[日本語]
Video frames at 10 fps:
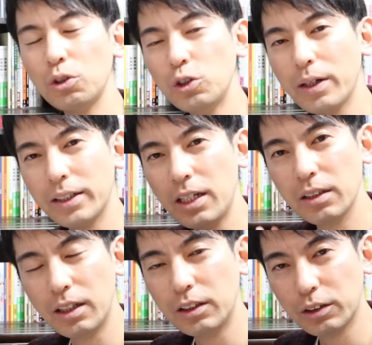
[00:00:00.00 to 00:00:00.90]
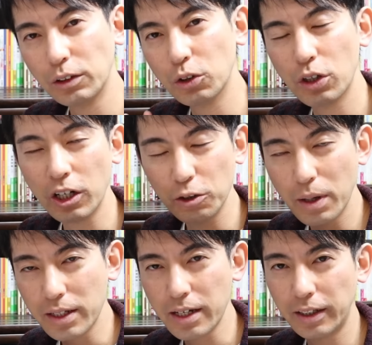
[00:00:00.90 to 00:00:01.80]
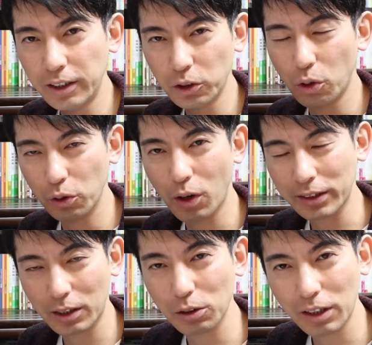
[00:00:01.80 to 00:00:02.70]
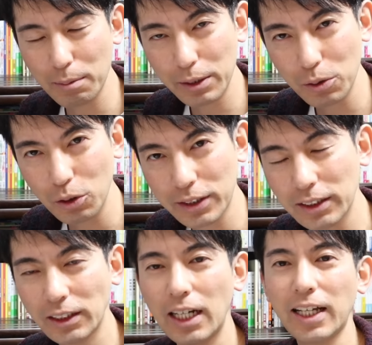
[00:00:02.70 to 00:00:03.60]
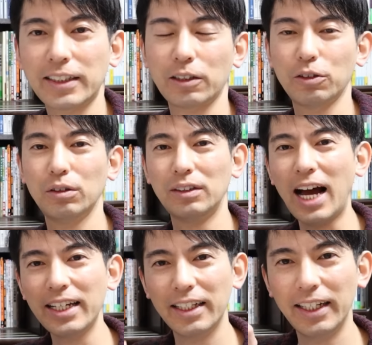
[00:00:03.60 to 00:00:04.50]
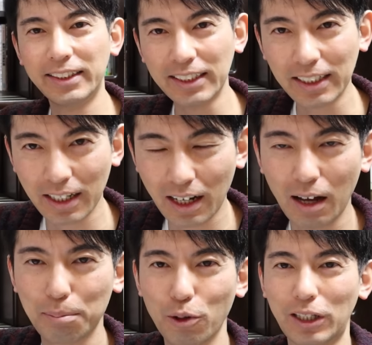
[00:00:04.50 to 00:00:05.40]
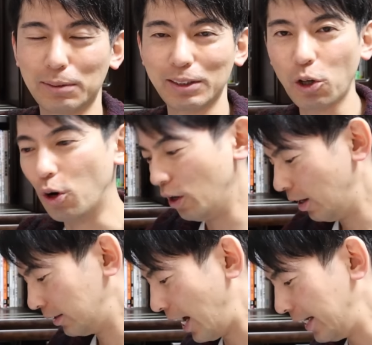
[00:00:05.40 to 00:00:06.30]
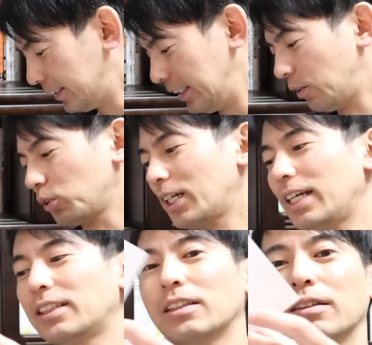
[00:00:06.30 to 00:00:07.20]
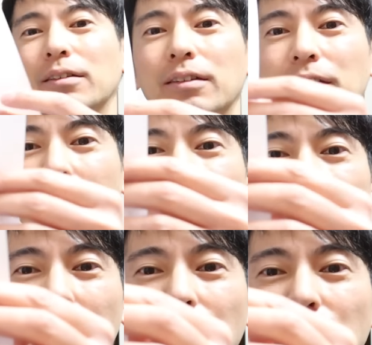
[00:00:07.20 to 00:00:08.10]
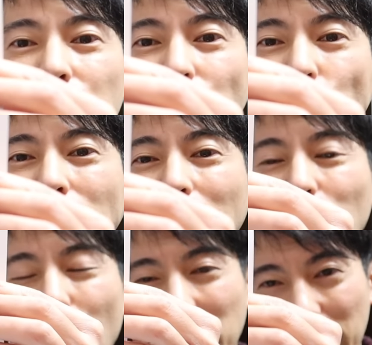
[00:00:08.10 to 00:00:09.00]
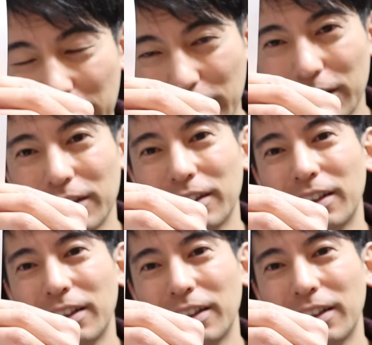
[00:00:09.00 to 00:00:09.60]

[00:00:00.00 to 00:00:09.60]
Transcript: というわけで、年収ごひゃくまんえん以上の方のための節税対策、だいいちいから発表いたしましょう。だいいちい、こちらです。ふるさと納税です。